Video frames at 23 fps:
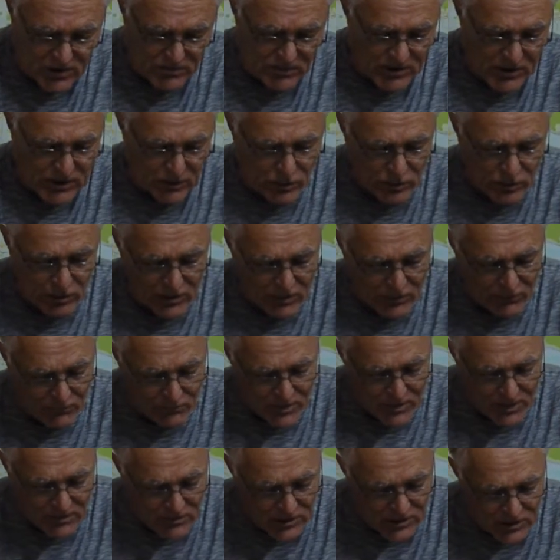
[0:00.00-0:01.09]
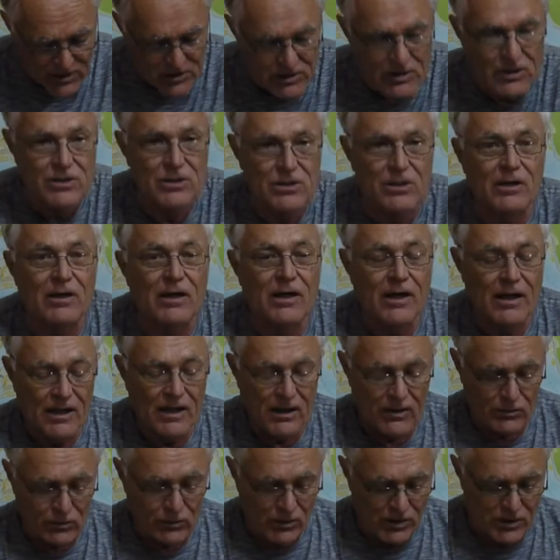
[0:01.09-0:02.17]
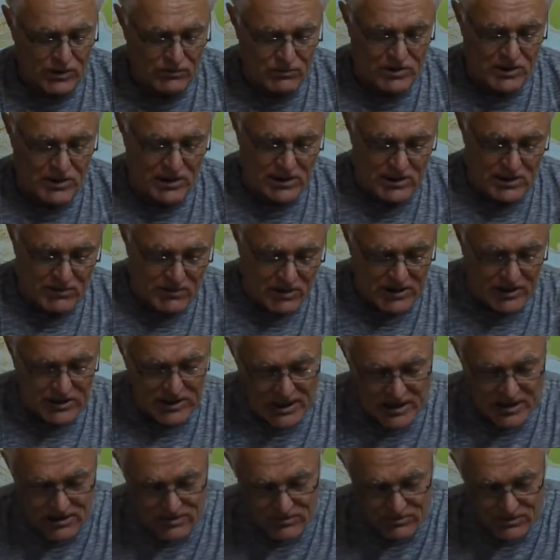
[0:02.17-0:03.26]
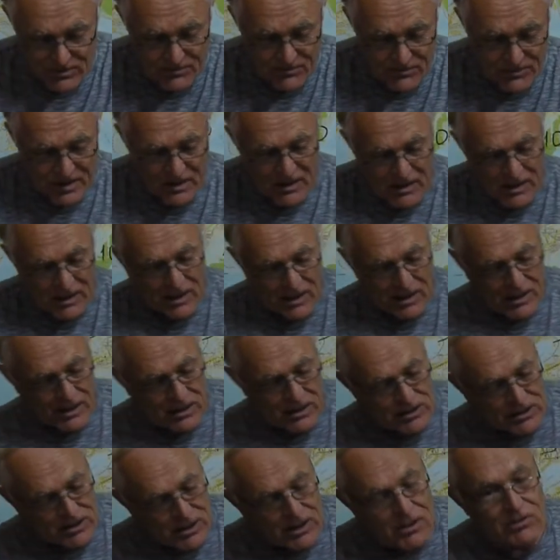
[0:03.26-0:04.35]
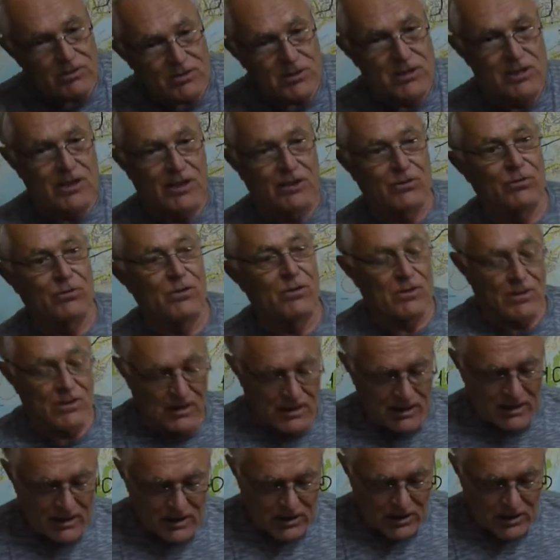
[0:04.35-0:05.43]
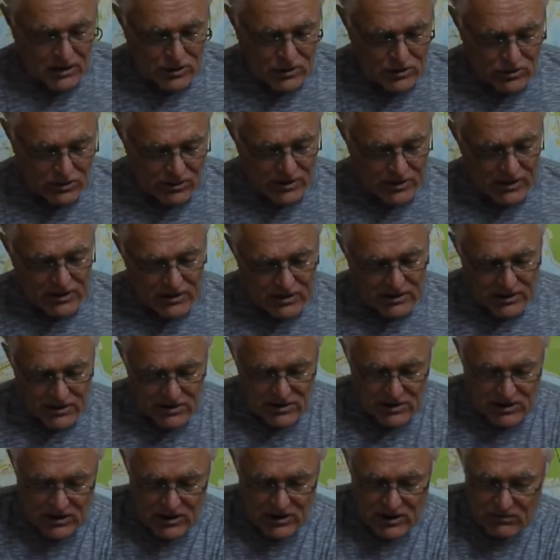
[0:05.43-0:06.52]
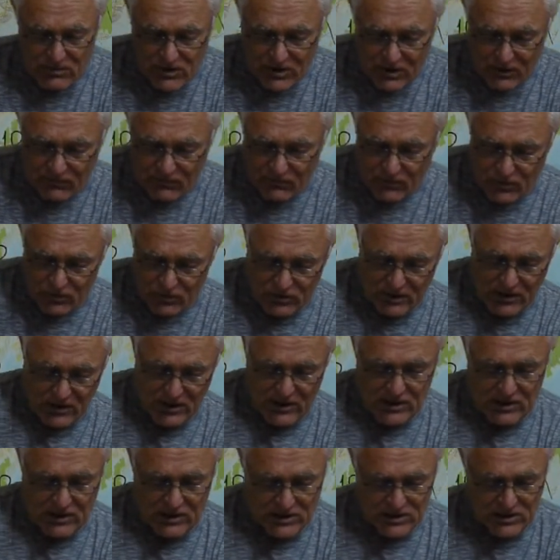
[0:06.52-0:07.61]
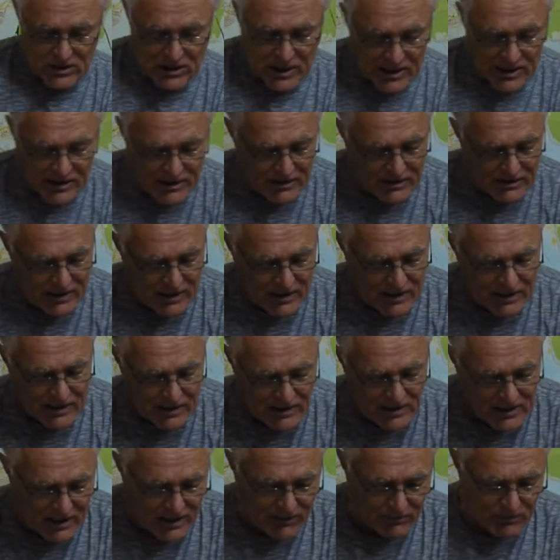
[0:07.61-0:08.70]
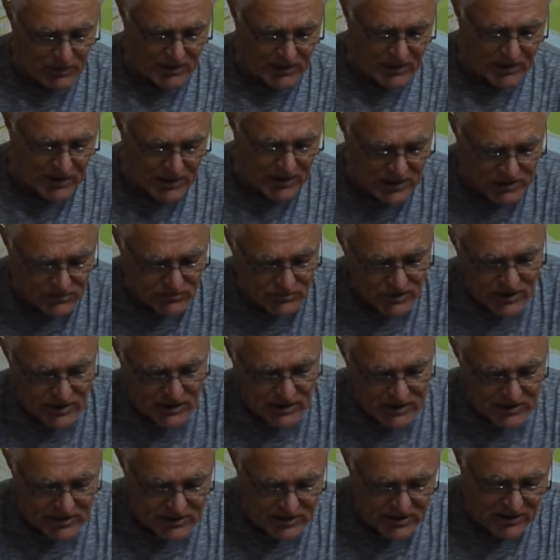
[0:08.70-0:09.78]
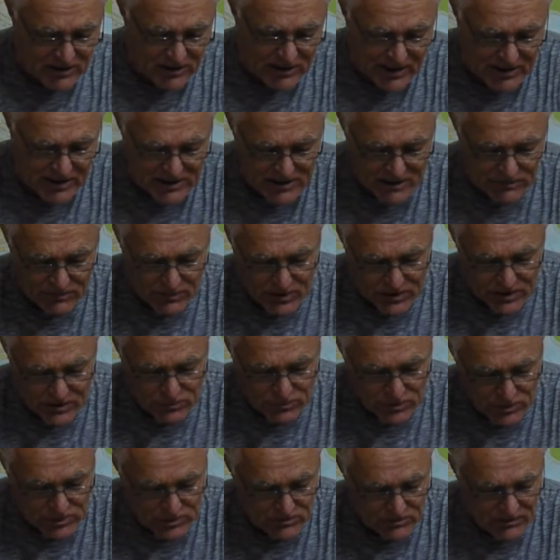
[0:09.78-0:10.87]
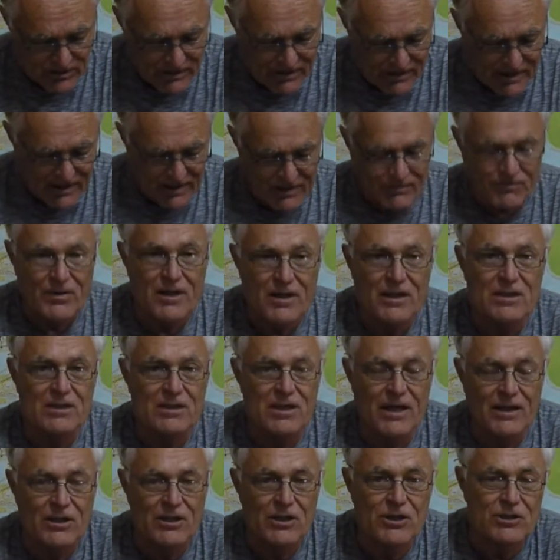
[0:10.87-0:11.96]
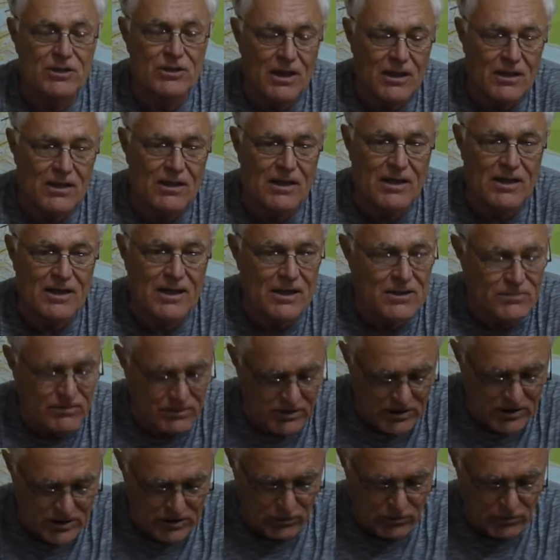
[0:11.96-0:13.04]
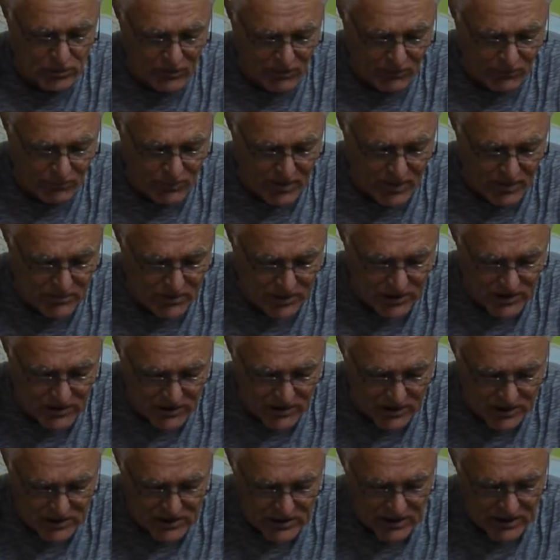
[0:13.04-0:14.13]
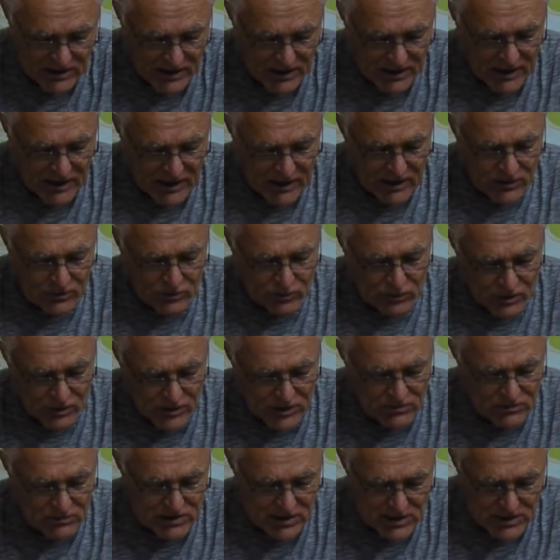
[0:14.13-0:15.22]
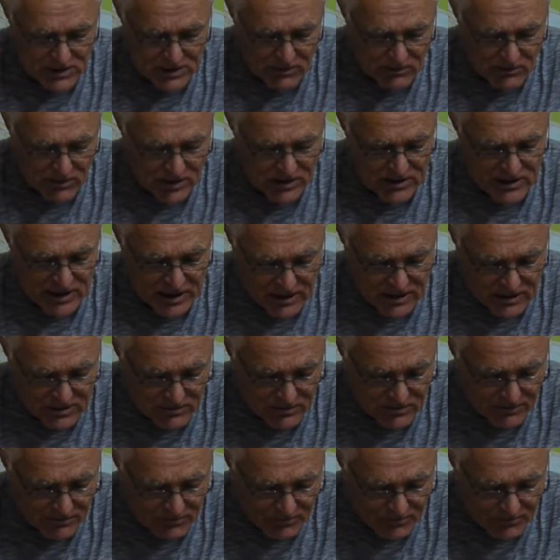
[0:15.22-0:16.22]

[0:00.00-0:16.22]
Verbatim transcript: не только в промышленности, но и в сельском хозяйстве. Из этого следует, что Энгельс имеет в виду такие страны, где капитализм и концентрация производства достаточно развиты не только в промышленности, но и в сельском хозяйстве.